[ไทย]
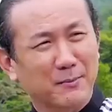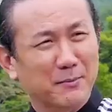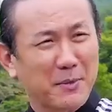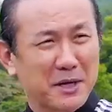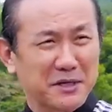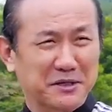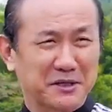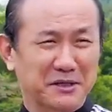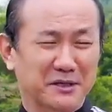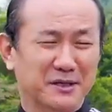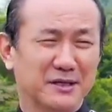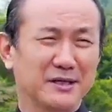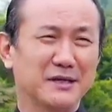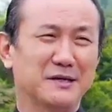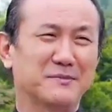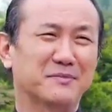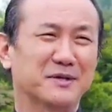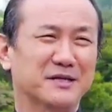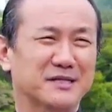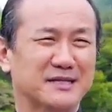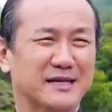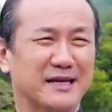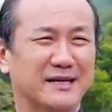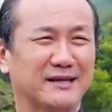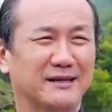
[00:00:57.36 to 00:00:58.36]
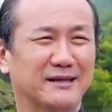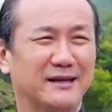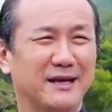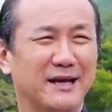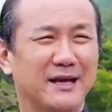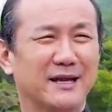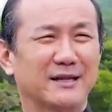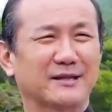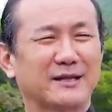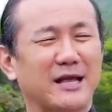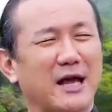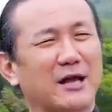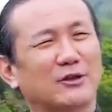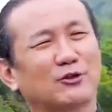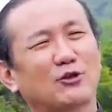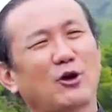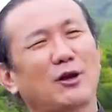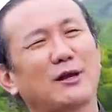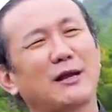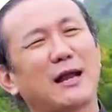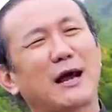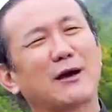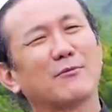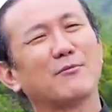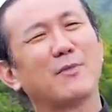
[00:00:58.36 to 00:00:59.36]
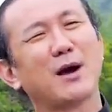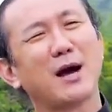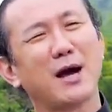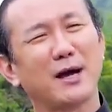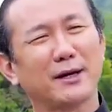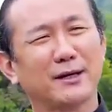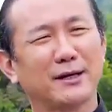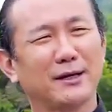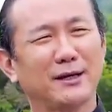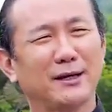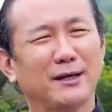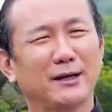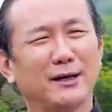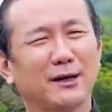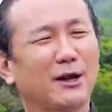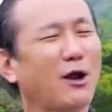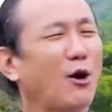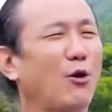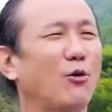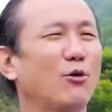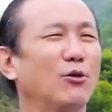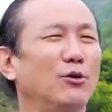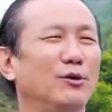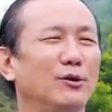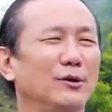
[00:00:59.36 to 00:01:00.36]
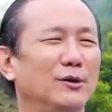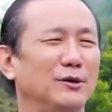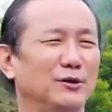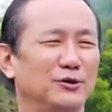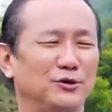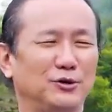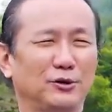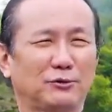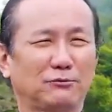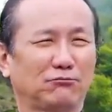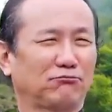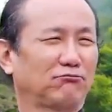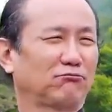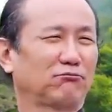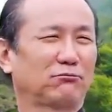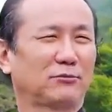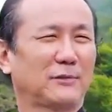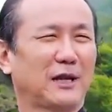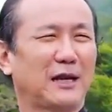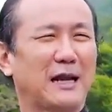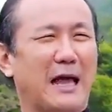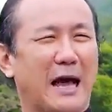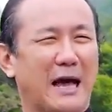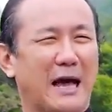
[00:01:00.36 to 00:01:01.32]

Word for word: ยังไม่ถึงครึ่งเปอร์เซ็นต์แต่ตอนหลังมานี่เรายึดต